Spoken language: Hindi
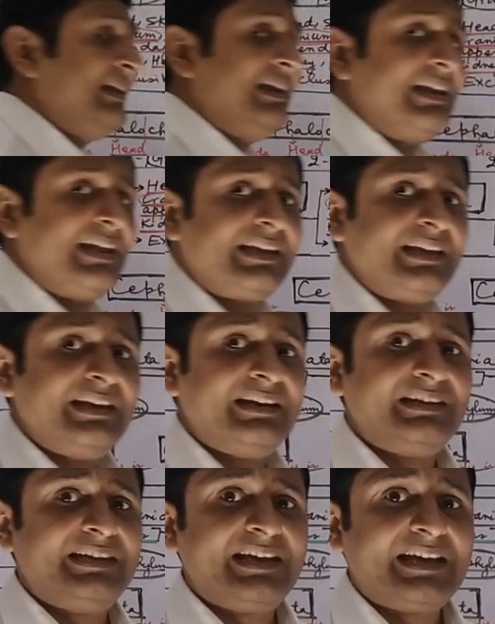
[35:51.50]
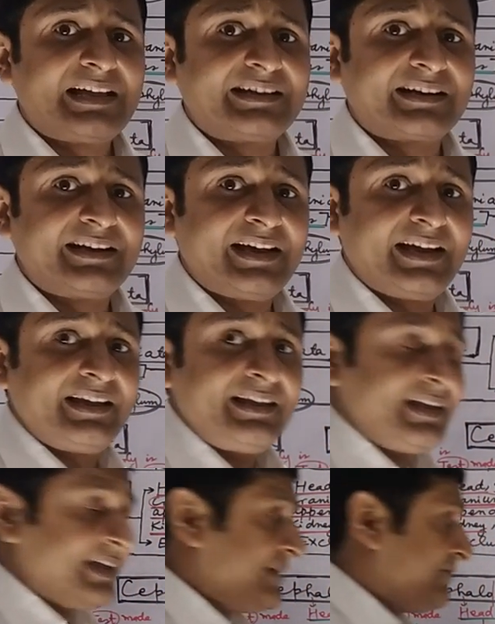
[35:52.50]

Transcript: लेकिन ये याद रखना है कि